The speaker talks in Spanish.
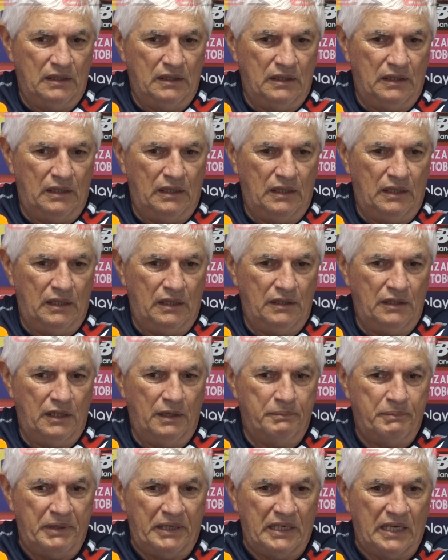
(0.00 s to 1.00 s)
Eh, y
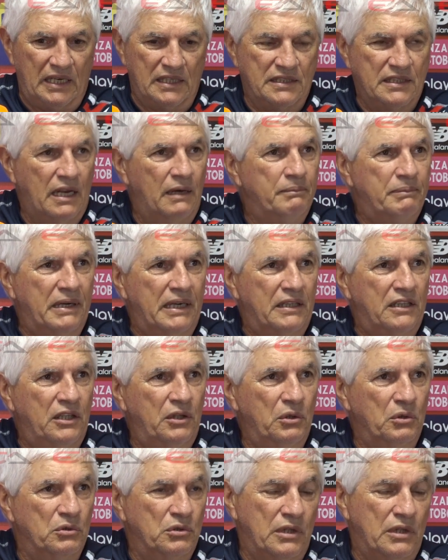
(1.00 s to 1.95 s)
esperar ya el partido,